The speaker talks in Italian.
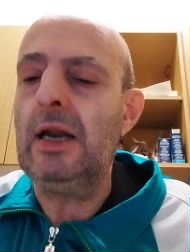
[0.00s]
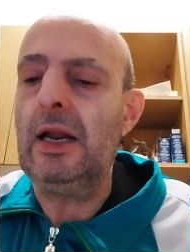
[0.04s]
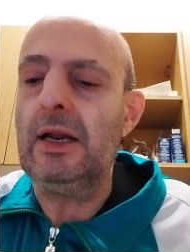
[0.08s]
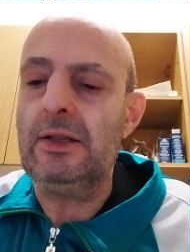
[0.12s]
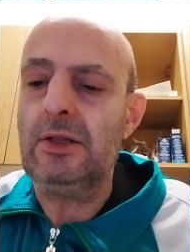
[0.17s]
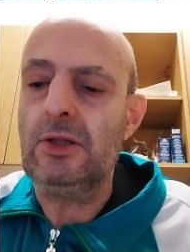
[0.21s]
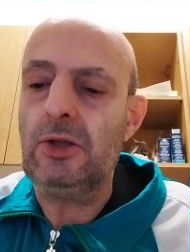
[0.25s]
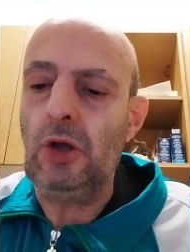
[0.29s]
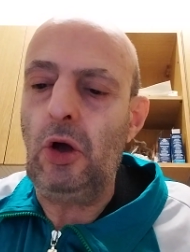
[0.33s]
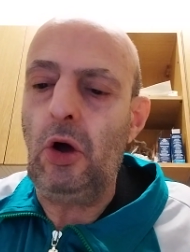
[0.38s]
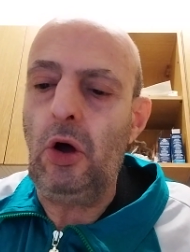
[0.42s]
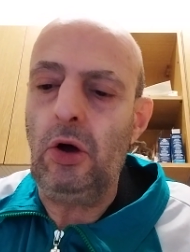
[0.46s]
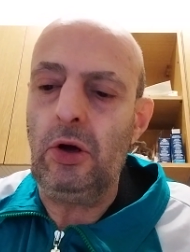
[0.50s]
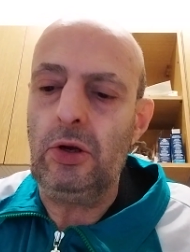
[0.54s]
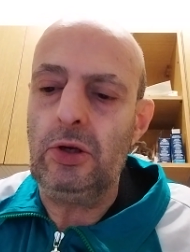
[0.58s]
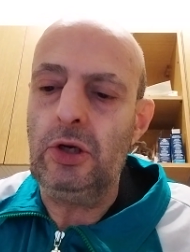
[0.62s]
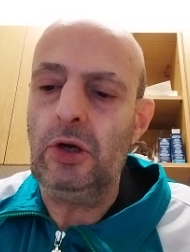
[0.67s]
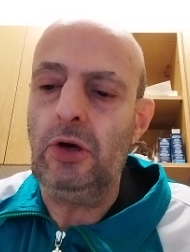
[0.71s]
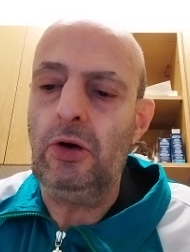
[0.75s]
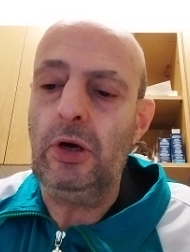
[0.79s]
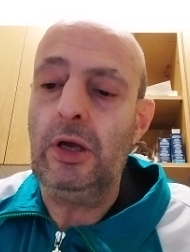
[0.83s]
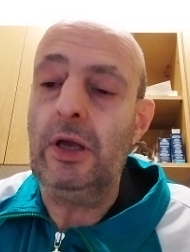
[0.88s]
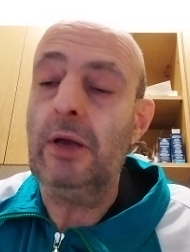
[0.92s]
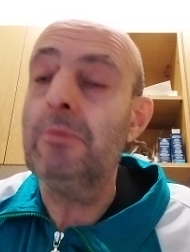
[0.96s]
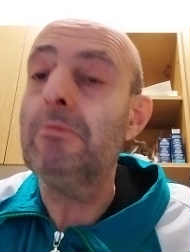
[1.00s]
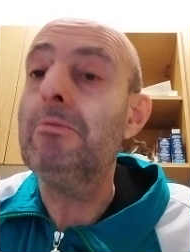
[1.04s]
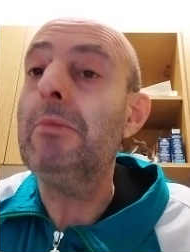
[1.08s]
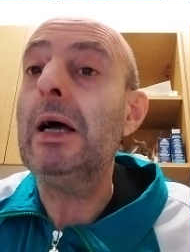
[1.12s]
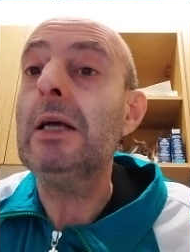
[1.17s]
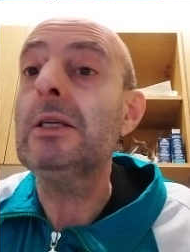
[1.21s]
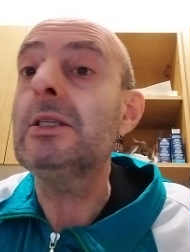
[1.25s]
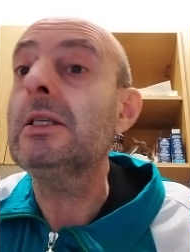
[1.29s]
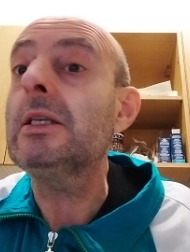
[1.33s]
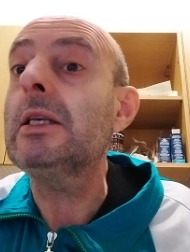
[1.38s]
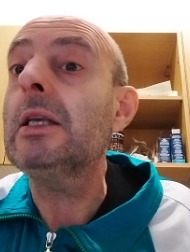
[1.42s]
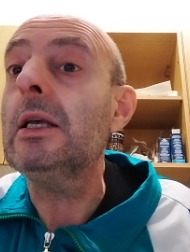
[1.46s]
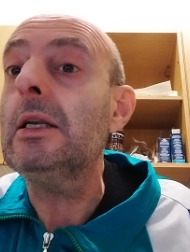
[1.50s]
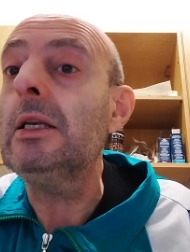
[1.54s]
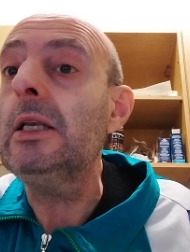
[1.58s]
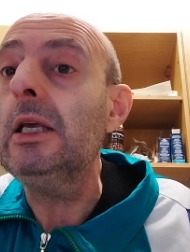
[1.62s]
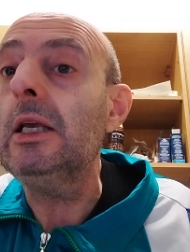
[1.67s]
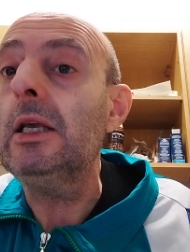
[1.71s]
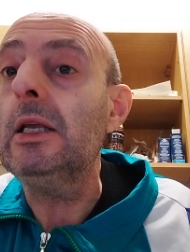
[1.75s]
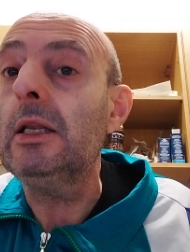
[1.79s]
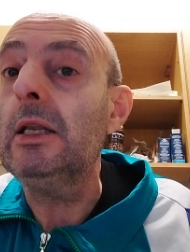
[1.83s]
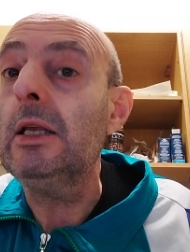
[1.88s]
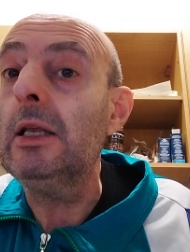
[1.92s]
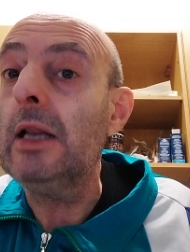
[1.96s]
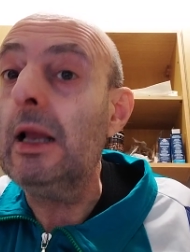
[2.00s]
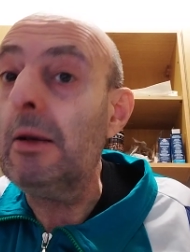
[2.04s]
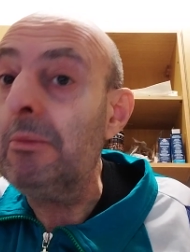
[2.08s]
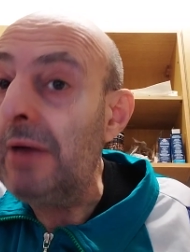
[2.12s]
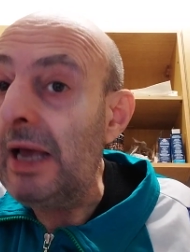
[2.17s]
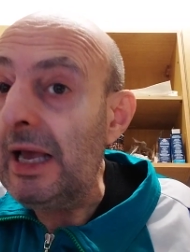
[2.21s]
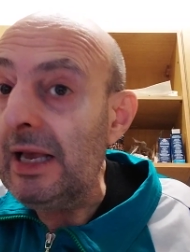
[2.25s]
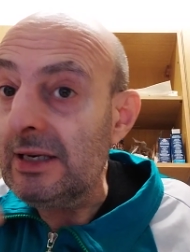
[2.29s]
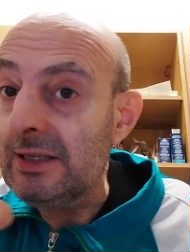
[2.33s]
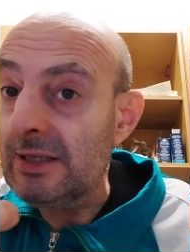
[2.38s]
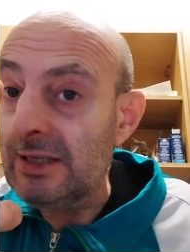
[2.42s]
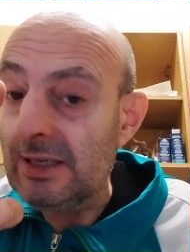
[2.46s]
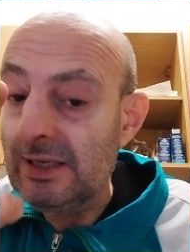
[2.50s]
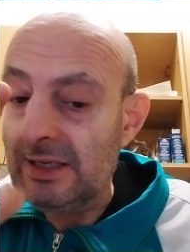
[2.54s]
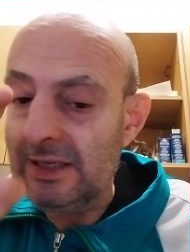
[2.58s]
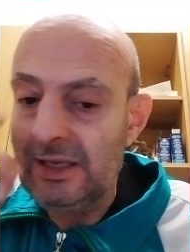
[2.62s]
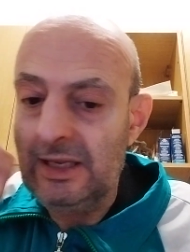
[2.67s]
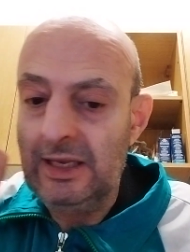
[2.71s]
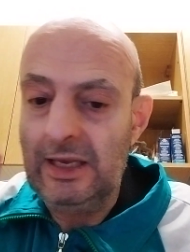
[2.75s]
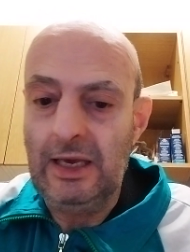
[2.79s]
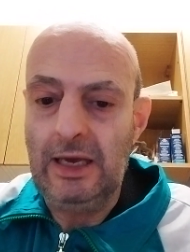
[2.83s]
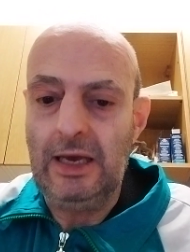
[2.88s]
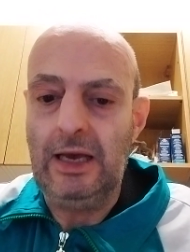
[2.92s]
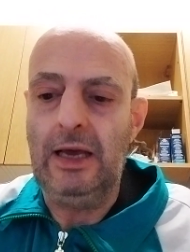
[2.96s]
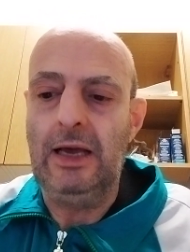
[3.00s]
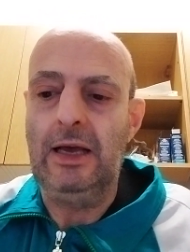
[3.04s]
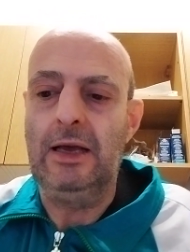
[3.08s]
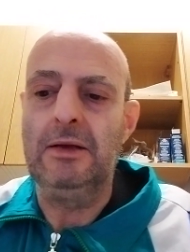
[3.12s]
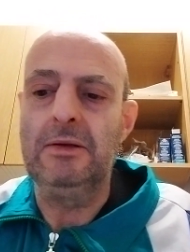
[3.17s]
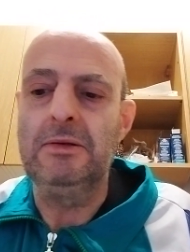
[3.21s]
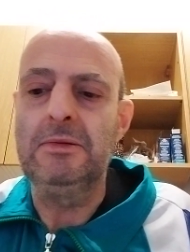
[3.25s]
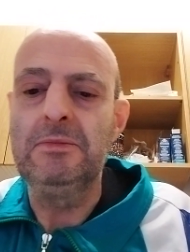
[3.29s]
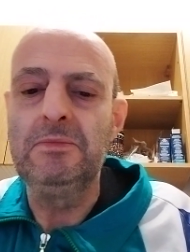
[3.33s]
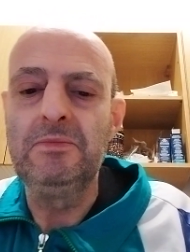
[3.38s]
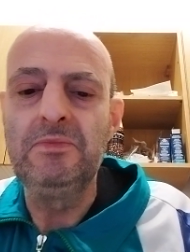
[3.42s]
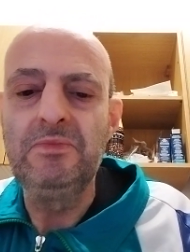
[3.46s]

Antonio e Bastianini, la bestia.